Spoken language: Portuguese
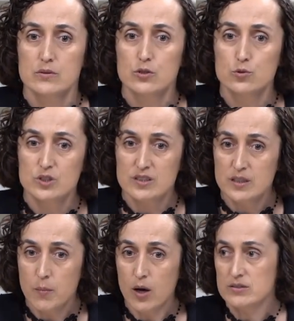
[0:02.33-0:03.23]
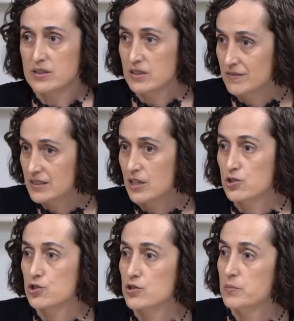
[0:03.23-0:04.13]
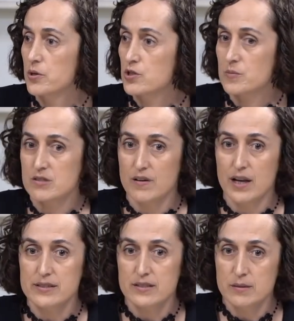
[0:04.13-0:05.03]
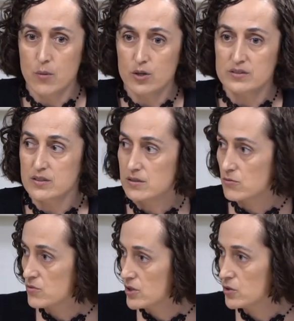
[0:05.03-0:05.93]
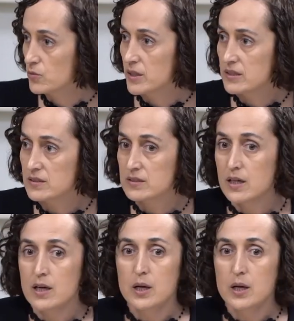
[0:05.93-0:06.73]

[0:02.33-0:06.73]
que os esquimós, que na verdade a gente não pode mais falar esquimós, que são os inuits,